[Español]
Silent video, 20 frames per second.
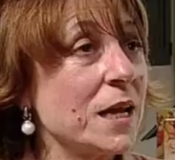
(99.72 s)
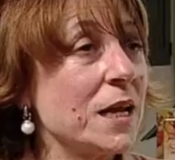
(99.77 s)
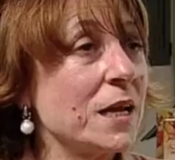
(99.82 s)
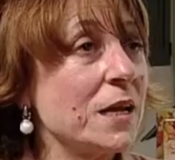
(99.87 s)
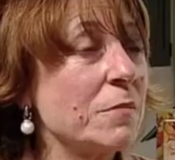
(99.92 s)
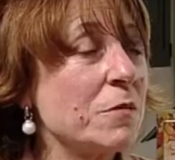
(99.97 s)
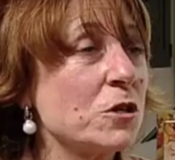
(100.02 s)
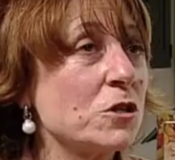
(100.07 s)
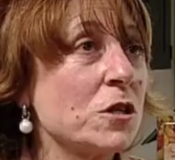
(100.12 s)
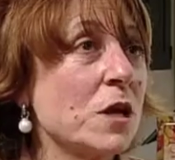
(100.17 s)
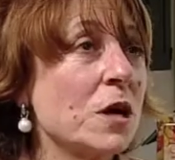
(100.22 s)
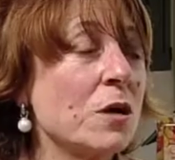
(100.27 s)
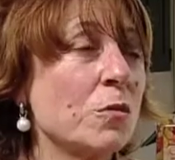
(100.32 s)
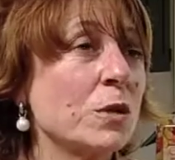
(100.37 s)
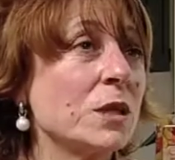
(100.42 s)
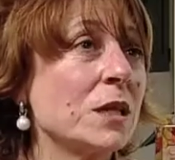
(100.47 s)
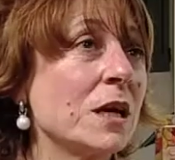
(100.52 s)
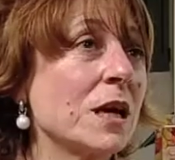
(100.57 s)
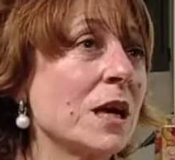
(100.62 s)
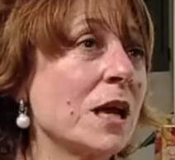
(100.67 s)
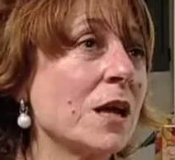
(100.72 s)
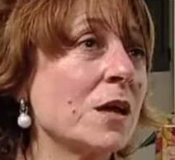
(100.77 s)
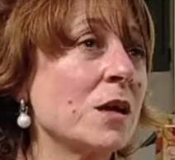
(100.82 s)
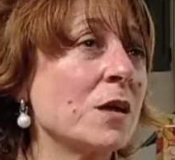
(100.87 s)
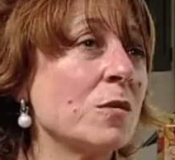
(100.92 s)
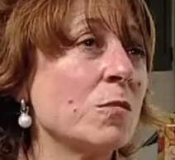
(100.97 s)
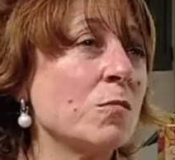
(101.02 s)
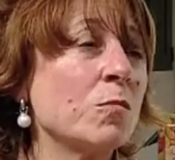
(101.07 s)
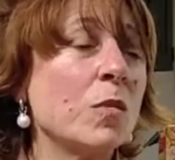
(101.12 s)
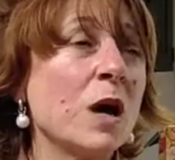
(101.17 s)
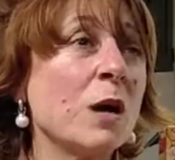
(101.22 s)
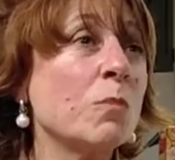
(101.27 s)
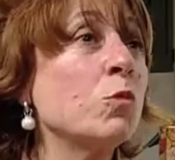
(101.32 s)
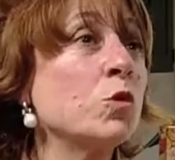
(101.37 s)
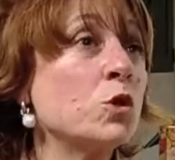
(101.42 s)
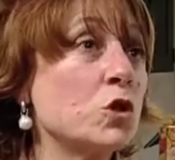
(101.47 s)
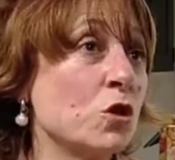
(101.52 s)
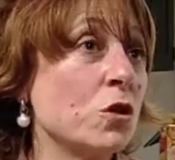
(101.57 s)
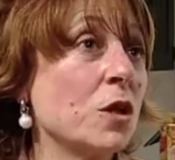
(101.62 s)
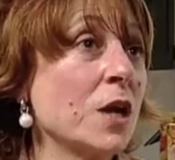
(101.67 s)
el libro se da cuenta que hay
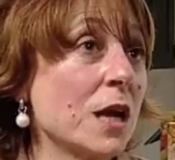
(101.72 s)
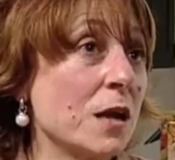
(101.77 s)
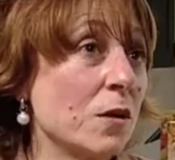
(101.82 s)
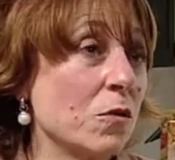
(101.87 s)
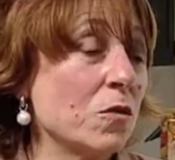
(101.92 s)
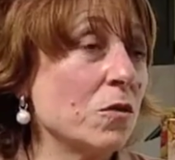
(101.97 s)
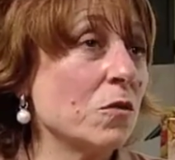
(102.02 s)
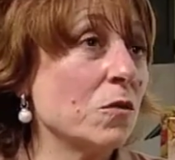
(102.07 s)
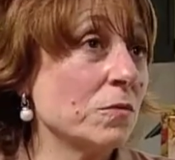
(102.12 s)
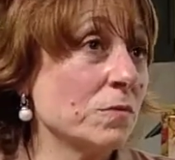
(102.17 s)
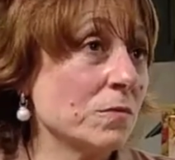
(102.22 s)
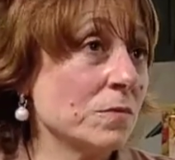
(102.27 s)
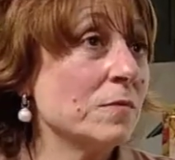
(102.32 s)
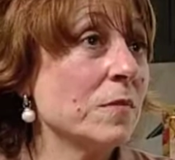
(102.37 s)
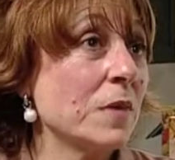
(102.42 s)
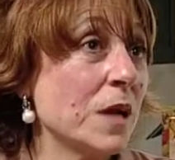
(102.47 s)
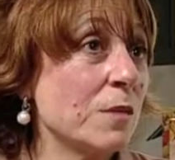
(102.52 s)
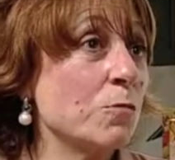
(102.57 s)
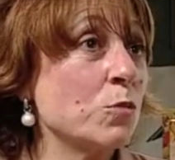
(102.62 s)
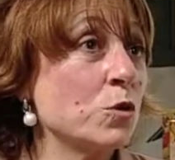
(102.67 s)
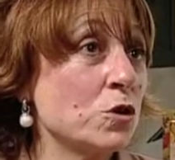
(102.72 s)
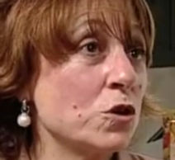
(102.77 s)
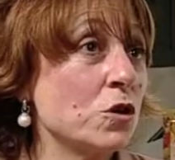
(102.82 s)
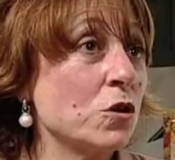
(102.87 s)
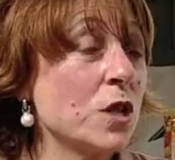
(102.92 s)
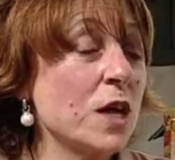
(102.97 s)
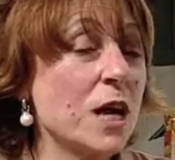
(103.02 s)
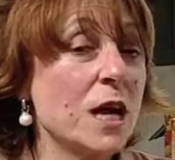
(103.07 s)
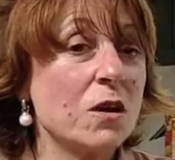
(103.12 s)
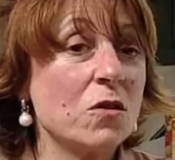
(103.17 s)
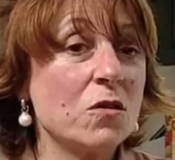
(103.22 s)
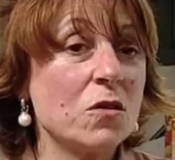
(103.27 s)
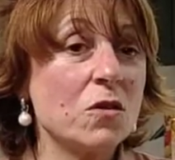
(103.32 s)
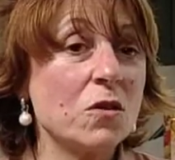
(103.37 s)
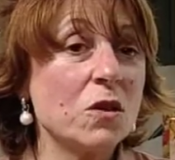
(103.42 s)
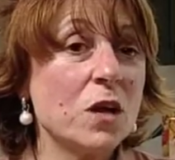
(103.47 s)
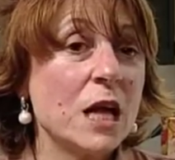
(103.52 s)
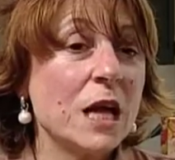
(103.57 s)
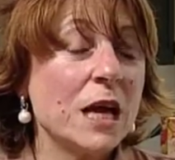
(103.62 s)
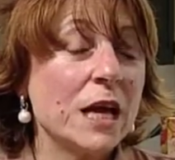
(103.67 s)
mucho diálogo, hay mucho
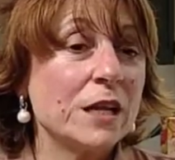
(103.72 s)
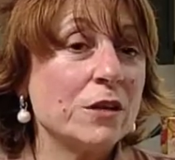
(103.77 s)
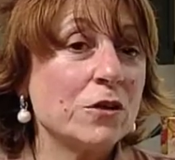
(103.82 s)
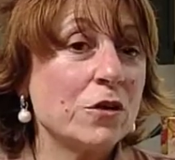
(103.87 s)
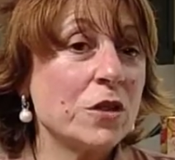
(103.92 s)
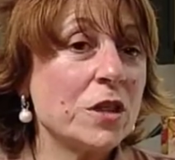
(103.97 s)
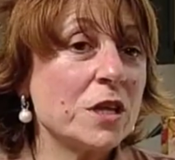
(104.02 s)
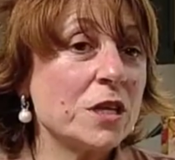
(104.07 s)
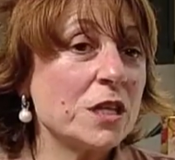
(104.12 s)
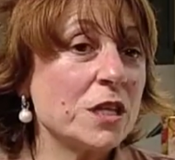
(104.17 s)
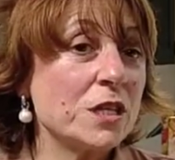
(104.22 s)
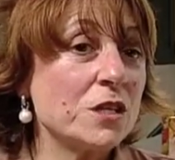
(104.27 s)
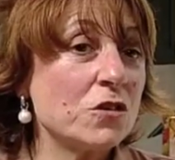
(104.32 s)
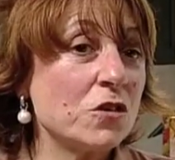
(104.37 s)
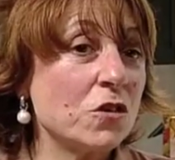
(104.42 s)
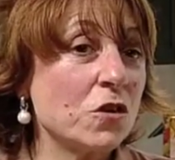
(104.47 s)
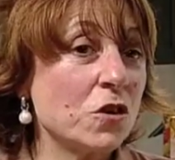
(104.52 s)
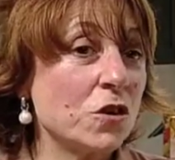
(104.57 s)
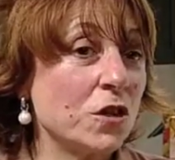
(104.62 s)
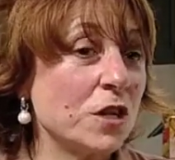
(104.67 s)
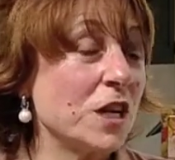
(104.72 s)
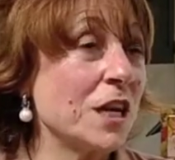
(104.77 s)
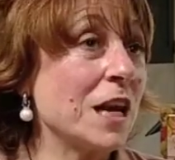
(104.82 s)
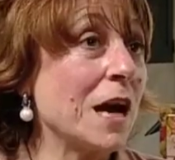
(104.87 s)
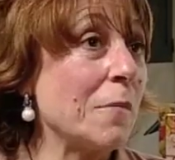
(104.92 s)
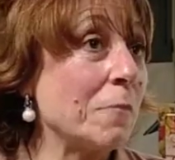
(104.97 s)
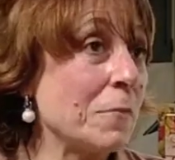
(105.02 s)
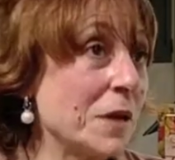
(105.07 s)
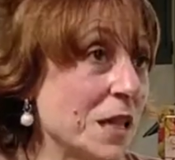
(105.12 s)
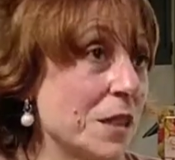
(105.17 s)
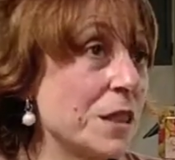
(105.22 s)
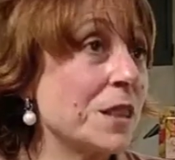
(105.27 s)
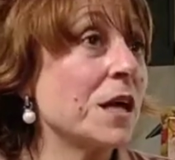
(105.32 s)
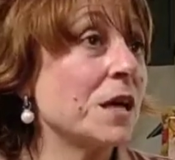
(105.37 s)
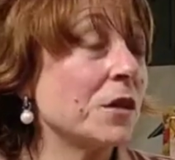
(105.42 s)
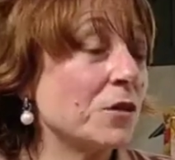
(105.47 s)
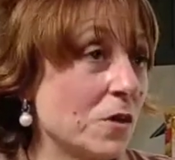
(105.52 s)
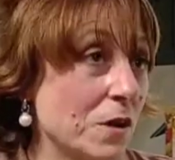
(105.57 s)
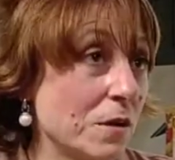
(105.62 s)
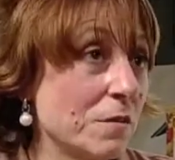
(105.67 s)
diálogo, entonces eso
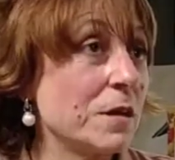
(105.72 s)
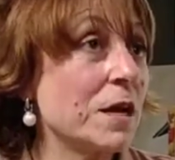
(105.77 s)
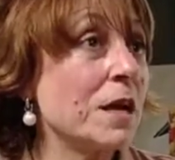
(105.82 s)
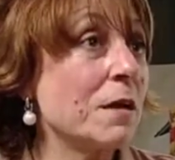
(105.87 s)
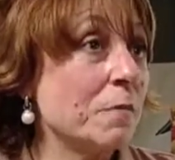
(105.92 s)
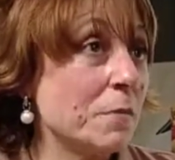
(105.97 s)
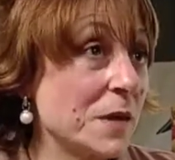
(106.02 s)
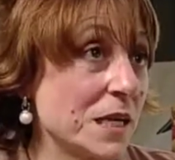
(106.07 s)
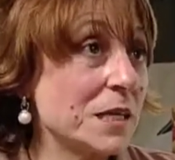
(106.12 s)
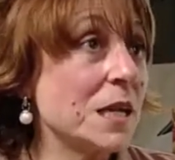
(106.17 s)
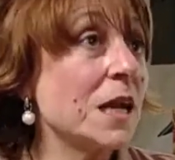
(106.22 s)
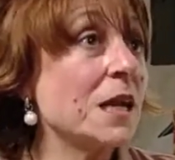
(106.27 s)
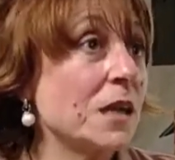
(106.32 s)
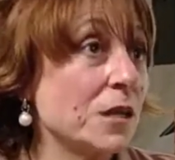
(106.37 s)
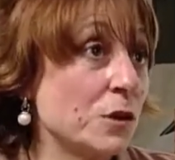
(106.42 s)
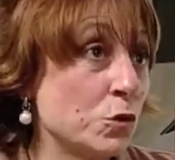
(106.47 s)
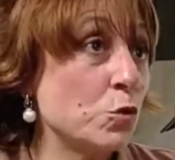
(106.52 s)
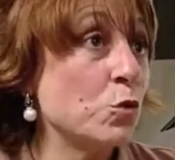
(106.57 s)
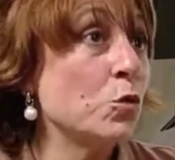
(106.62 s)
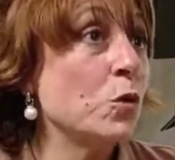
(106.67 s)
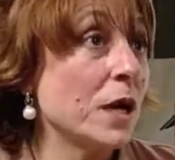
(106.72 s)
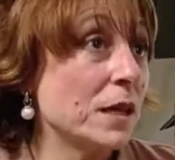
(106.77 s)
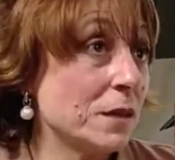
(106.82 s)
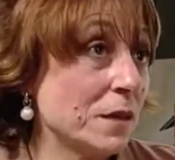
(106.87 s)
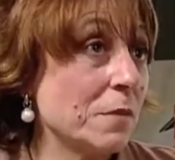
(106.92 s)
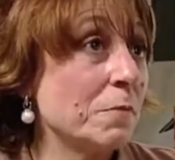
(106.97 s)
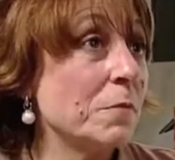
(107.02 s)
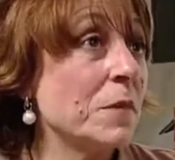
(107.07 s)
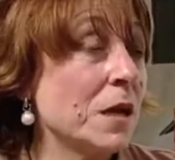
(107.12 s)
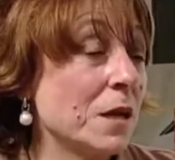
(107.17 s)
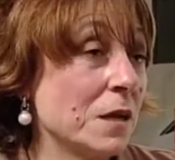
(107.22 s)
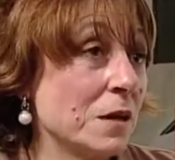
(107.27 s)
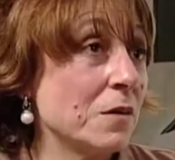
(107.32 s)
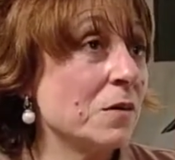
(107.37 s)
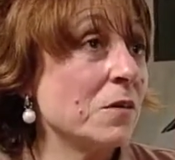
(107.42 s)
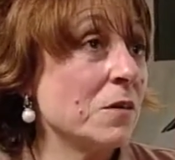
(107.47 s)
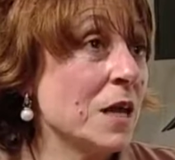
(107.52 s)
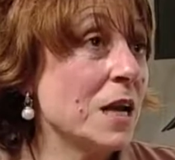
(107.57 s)
dinamiza todavía más la lectura también.